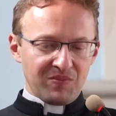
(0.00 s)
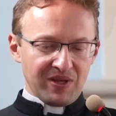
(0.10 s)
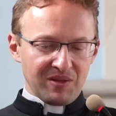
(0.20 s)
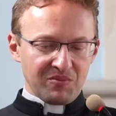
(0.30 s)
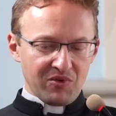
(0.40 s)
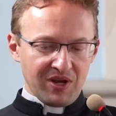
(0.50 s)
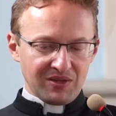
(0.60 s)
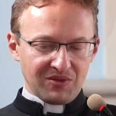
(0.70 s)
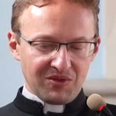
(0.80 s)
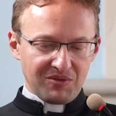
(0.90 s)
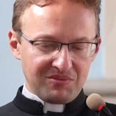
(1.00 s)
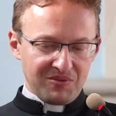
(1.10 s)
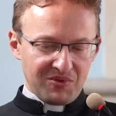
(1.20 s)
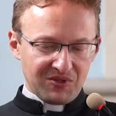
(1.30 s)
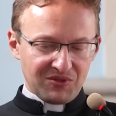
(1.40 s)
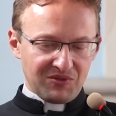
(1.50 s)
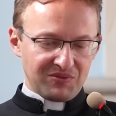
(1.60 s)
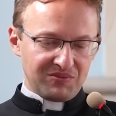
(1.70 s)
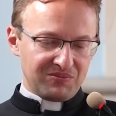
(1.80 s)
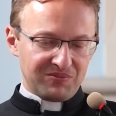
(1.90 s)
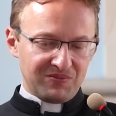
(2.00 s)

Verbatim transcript: Pana Boga, no to po prostu